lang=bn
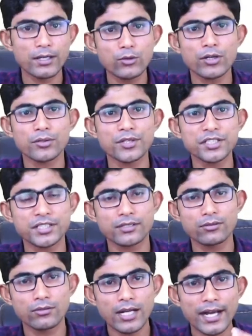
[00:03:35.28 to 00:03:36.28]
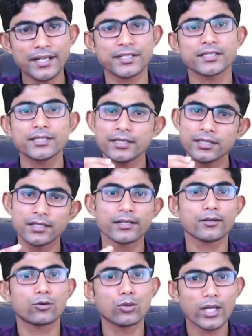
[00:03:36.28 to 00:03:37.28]
ব্যবহার করি সেগুলোর আকৃতি
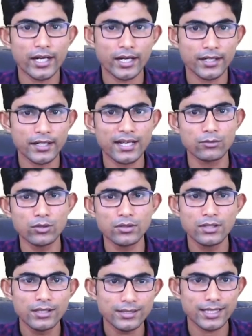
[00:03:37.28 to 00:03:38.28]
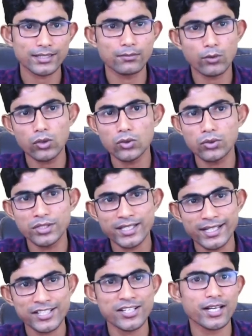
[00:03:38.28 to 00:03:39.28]
গোলাকার এবং তাদের বর্ণ হয়ে
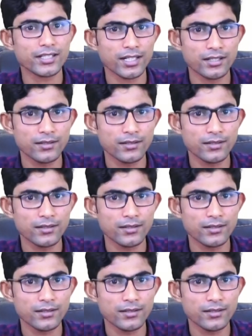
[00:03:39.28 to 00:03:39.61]
থাকে সাদা